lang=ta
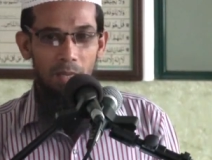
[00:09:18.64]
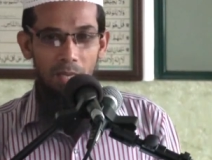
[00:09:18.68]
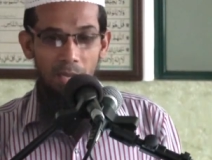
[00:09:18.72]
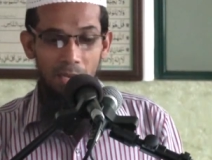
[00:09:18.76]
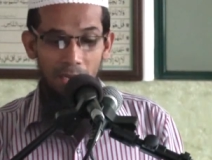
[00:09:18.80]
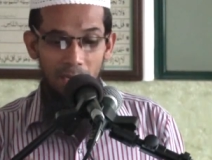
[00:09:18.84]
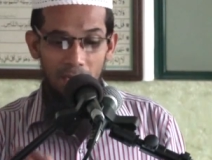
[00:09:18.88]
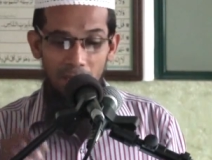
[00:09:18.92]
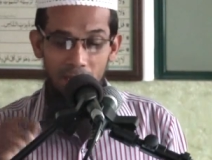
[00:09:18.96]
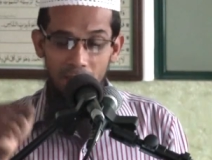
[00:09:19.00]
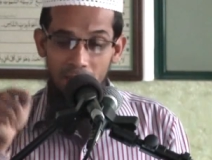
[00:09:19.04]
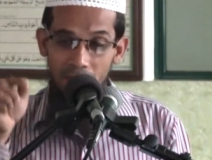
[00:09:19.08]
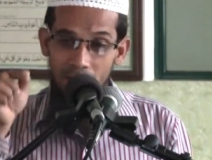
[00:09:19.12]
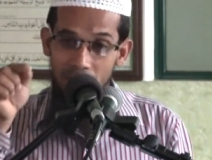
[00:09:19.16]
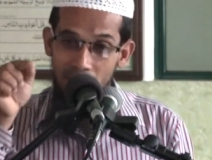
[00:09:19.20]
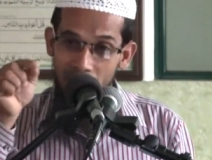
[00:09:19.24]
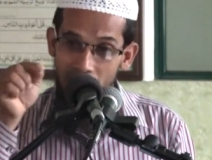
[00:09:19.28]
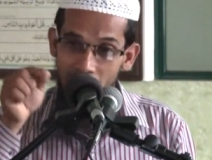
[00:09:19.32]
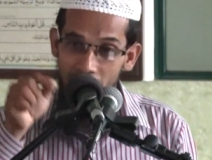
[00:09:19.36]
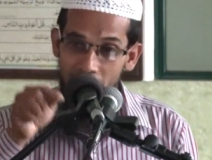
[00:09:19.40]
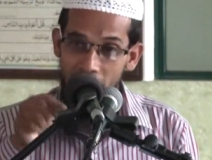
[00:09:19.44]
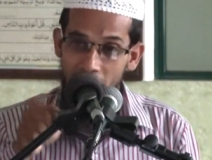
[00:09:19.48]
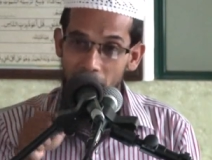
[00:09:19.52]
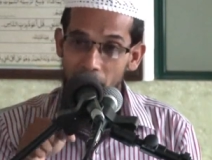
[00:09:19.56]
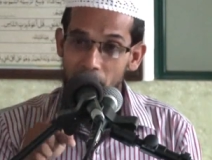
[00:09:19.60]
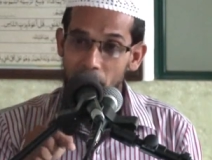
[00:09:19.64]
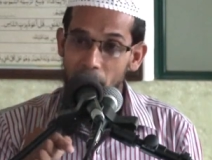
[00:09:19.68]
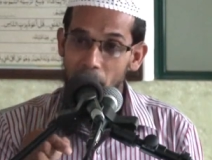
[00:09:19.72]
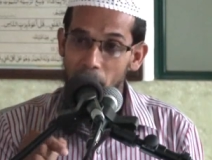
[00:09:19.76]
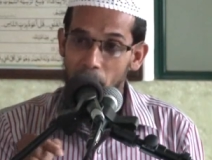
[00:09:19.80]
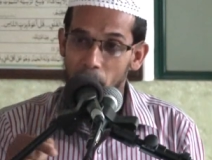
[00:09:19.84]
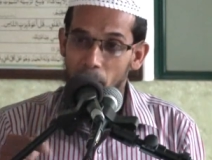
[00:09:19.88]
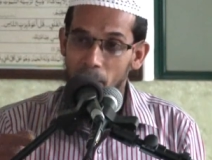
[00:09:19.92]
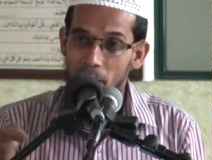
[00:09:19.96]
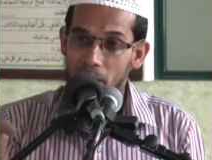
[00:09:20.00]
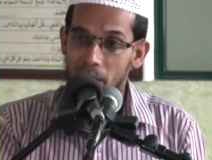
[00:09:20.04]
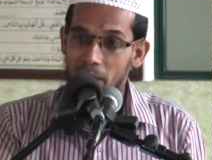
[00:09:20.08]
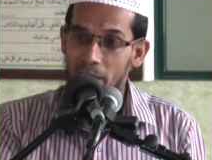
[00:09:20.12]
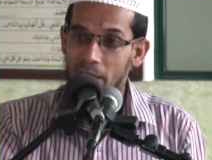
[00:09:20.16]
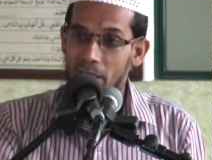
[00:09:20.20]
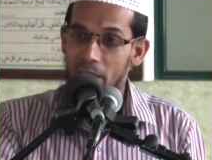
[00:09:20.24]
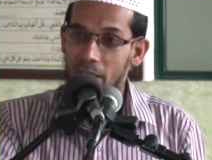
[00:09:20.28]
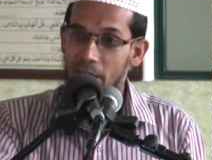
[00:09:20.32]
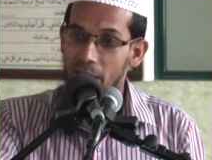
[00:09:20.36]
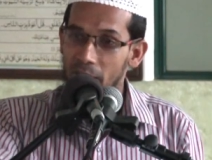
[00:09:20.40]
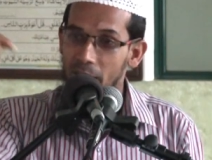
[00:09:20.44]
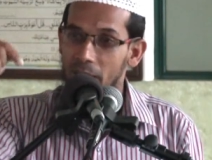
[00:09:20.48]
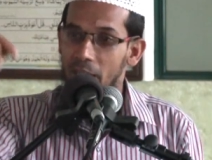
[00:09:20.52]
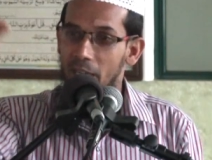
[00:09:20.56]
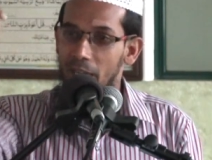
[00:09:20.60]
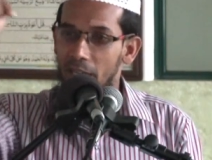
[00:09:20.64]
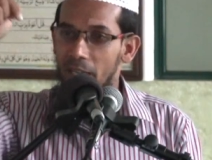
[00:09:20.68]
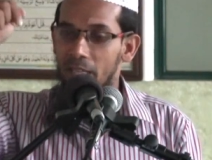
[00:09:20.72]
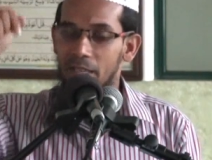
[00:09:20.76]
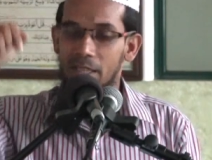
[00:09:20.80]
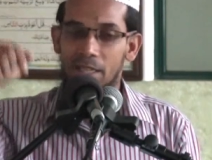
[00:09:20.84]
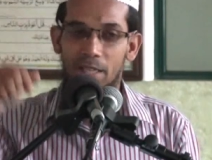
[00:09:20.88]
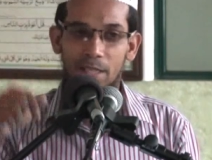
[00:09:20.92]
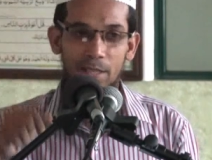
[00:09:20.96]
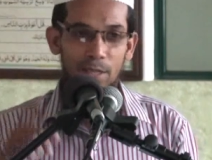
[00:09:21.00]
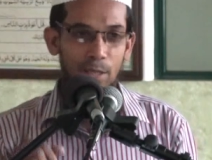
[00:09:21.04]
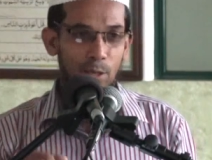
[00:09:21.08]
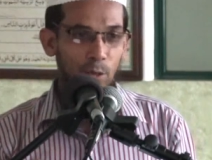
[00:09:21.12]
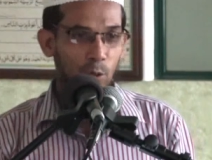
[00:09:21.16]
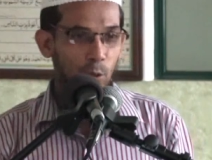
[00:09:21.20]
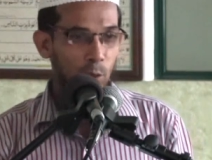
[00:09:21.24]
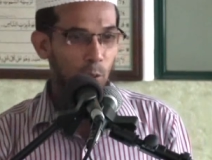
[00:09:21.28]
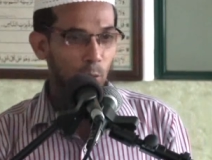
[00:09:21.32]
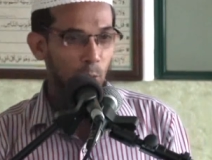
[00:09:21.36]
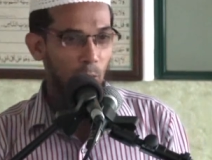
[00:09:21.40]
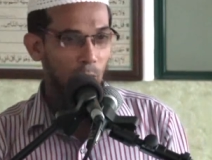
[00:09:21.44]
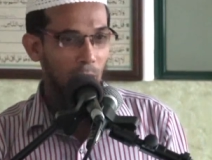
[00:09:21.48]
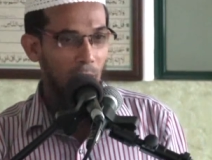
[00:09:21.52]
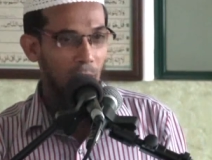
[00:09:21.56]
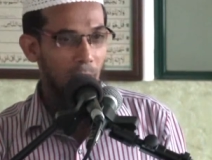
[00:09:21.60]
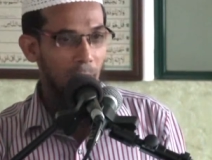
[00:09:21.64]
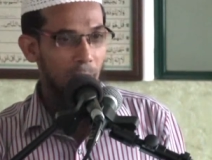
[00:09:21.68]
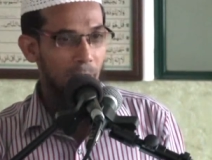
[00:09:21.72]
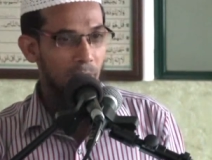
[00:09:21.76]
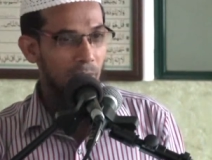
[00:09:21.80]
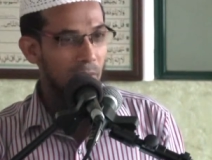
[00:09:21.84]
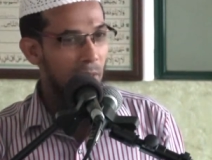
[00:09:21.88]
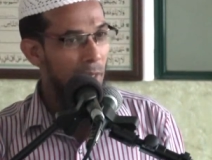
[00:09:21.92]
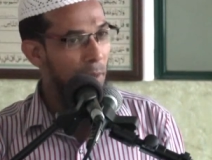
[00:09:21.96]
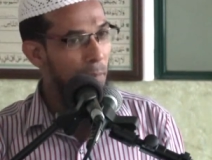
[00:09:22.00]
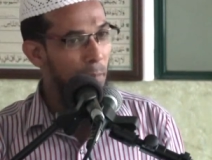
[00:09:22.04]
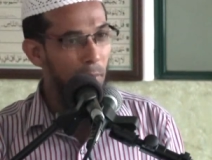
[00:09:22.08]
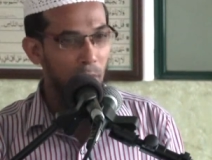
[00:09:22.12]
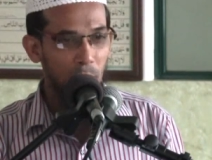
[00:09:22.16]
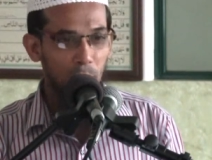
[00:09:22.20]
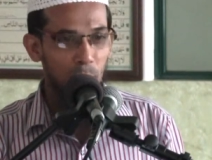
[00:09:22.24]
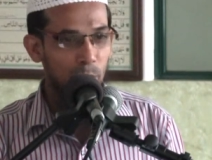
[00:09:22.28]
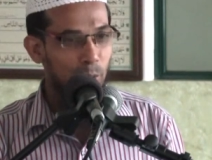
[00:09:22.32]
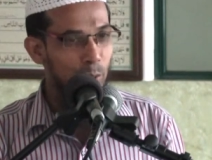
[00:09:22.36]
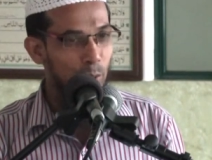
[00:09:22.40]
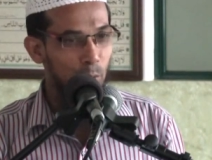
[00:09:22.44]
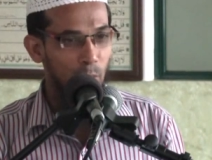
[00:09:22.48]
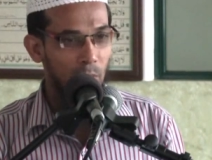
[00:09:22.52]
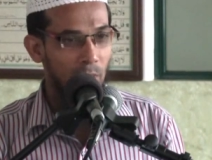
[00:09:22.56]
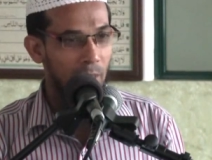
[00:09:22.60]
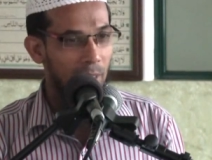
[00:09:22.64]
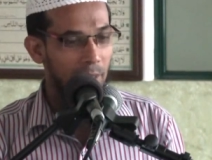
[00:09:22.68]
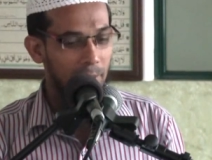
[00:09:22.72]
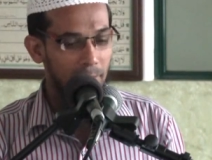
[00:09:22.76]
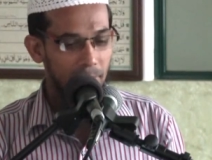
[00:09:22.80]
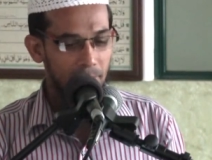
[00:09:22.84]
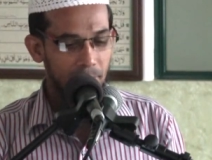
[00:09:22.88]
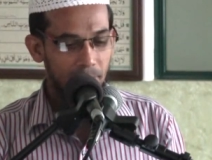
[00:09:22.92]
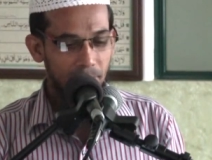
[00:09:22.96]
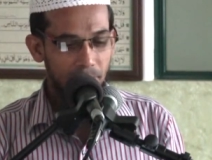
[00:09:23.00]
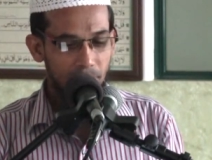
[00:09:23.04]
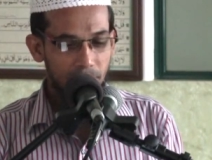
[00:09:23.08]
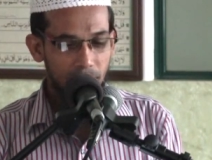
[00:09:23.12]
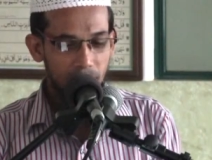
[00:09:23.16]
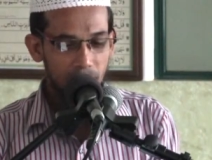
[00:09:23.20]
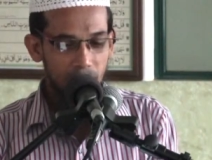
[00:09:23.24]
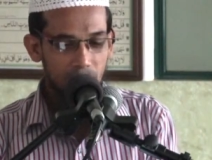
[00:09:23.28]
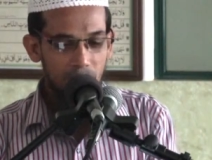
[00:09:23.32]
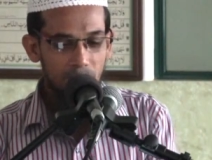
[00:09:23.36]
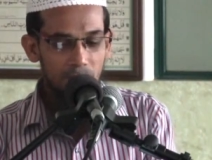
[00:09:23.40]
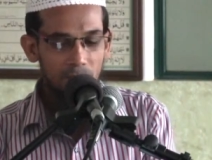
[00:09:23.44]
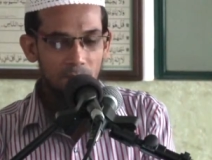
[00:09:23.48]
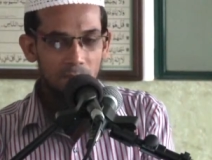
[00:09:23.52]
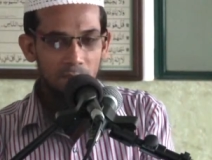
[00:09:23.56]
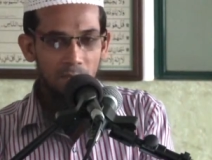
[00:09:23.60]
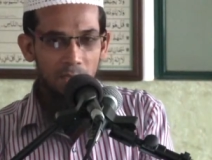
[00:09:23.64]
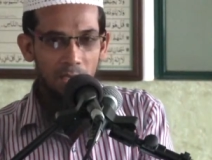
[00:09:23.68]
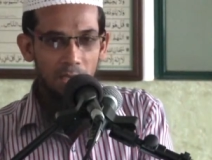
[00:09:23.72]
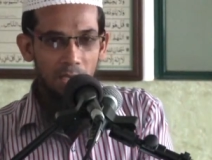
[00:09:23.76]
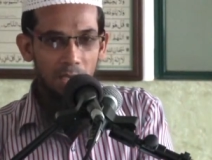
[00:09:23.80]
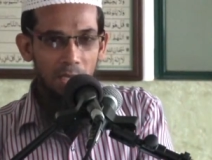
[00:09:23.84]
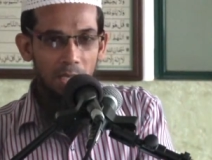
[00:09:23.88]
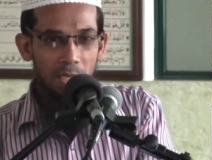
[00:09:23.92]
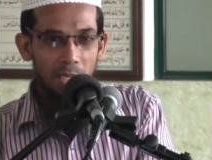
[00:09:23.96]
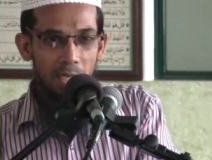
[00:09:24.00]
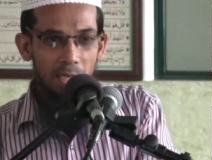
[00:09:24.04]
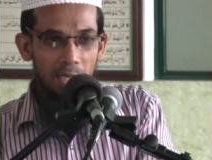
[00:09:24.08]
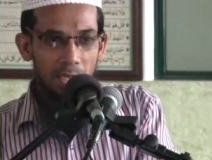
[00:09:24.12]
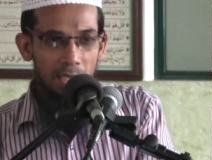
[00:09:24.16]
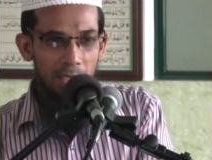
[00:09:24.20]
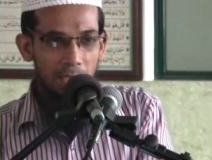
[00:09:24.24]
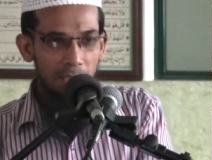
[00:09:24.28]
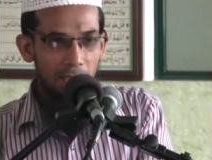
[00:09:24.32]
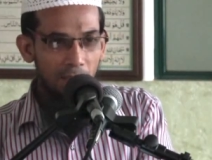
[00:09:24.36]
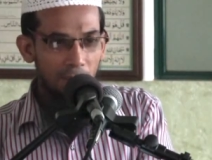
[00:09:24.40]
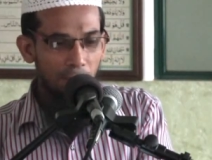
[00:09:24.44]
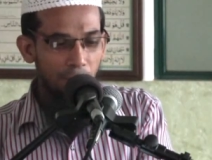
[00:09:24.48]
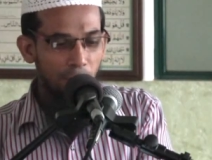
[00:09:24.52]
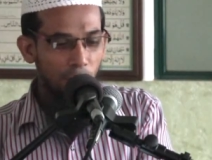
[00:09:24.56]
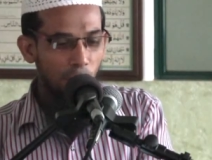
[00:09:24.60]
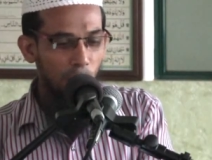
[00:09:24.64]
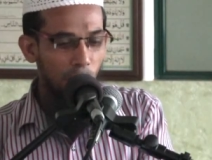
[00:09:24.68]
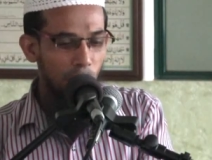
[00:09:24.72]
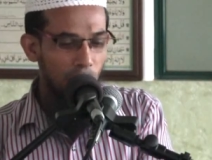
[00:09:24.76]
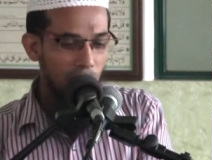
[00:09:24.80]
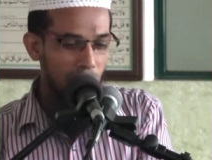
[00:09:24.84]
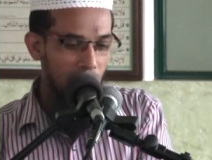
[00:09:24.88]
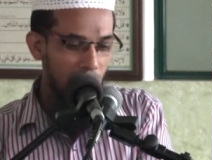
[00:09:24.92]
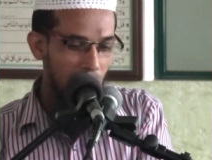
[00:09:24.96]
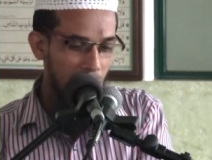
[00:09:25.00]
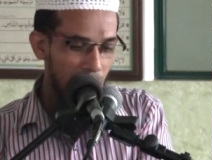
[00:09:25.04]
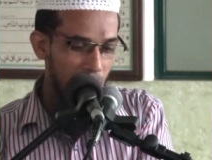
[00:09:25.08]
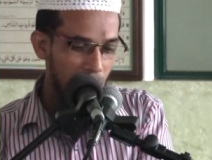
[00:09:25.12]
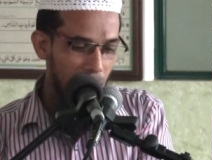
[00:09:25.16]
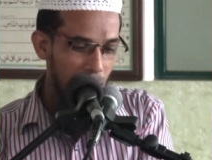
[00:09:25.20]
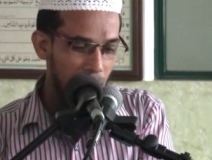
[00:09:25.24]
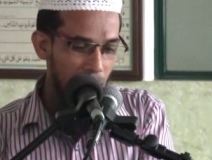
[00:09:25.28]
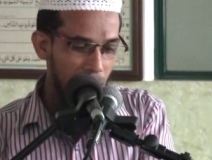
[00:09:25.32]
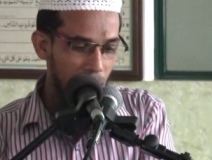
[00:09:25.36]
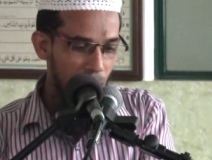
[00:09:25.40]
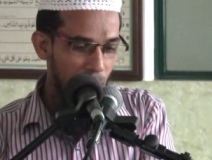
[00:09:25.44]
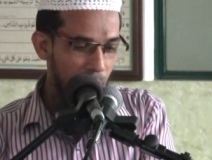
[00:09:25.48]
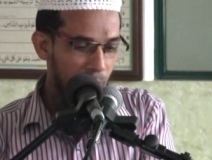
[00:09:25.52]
எங்களுக்கு இறைவனை பற்றிய விக்கிரை அந்த இடத்துல கொண்டு வரலாம் எப்படின்னு சொன்னால் இந்த ஃபோன்களில்